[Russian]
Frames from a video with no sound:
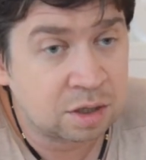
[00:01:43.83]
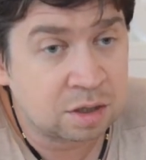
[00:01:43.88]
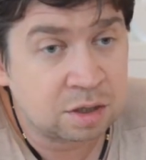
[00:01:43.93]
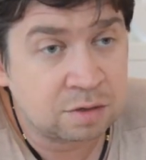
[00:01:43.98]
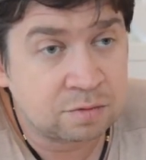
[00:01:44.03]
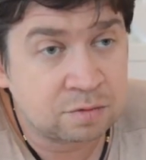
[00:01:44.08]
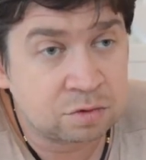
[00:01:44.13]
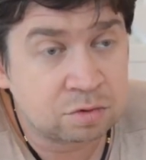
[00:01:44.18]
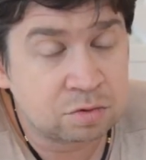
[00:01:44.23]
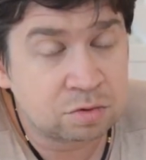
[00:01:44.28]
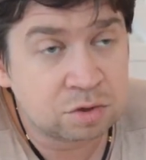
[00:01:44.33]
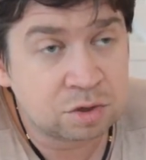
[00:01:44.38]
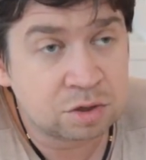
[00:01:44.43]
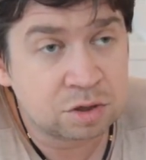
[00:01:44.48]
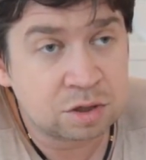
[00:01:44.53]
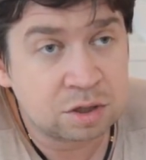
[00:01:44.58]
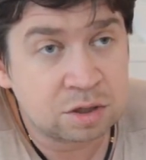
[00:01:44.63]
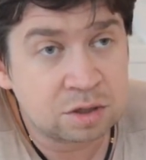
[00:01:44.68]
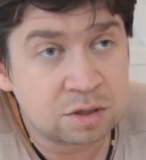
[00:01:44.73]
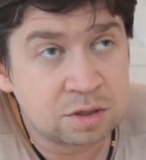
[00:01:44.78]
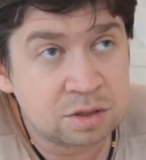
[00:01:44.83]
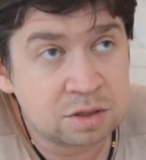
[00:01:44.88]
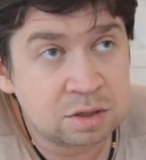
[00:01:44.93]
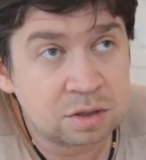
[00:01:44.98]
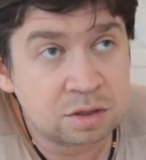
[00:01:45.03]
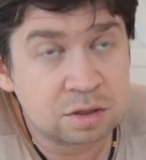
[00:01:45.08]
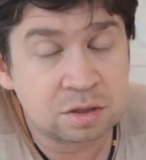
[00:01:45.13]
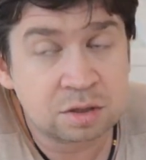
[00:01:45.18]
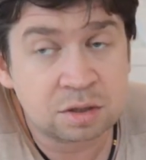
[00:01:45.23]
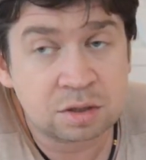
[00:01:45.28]
И вот уже
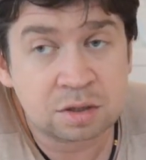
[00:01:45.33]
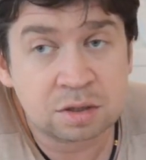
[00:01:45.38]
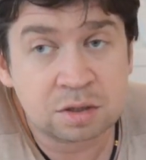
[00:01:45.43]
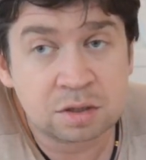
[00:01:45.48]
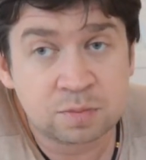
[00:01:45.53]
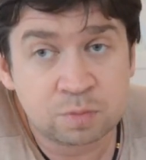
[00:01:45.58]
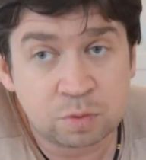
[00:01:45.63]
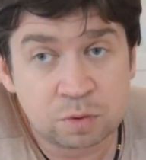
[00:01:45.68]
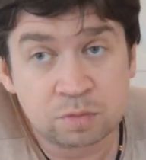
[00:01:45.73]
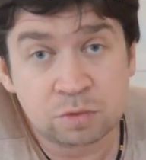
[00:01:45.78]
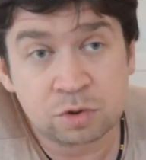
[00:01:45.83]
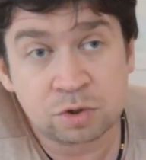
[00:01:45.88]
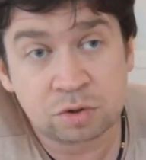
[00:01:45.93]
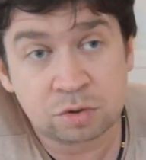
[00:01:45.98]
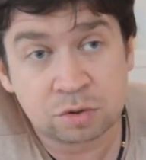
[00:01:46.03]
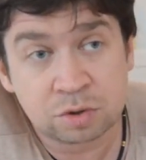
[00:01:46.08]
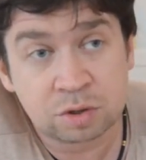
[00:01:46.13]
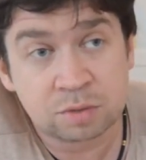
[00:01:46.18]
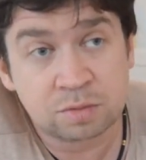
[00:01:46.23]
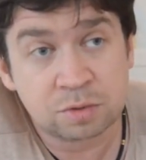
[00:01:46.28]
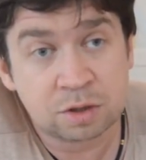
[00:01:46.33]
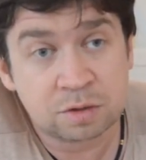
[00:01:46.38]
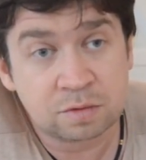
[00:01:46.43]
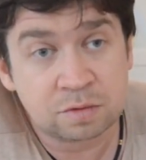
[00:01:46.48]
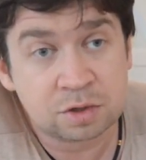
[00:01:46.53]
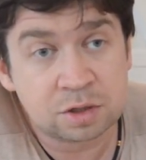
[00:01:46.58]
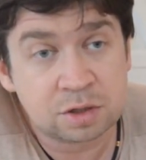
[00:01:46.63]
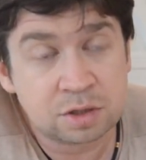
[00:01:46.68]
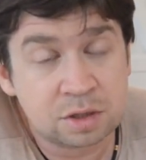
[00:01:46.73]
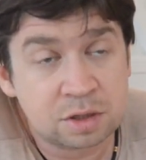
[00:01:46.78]
одесситы с помощью как бы того
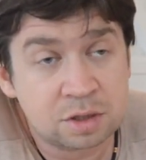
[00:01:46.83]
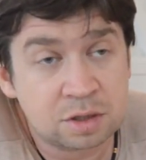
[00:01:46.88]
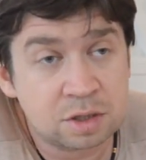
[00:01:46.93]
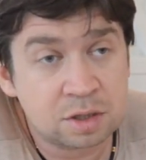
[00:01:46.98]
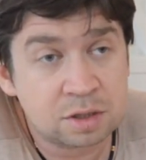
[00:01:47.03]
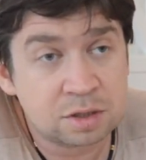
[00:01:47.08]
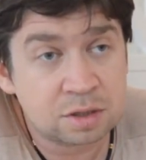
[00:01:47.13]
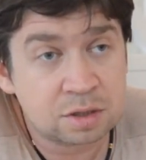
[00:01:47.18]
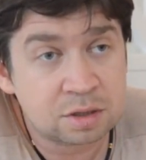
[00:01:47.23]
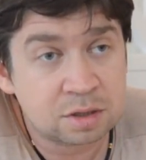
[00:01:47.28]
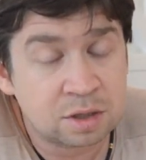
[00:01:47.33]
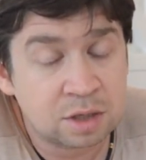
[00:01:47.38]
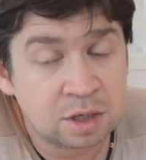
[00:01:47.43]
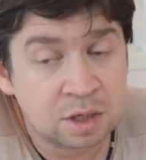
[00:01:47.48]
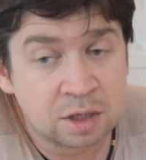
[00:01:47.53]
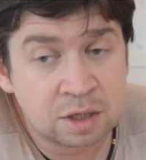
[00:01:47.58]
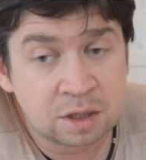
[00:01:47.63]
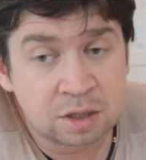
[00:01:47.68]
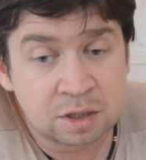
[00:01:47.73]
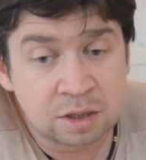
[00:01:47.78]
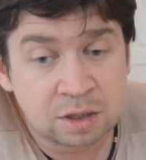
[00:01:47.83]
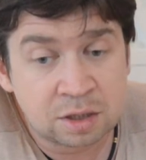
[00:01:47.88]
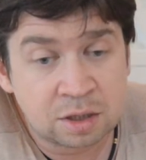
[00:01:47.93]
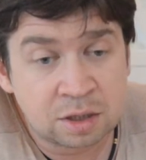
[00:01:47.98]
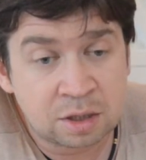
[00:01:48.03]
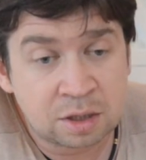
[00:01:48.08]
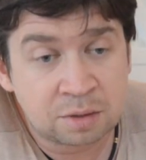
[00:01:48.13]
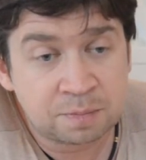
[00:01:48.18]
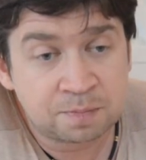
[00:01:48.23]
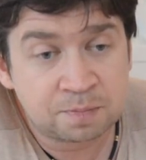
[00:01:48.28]
же Зелентреста
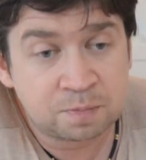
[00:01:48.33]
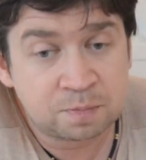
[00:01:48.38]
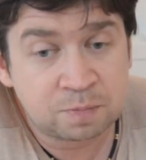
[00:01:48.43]
а,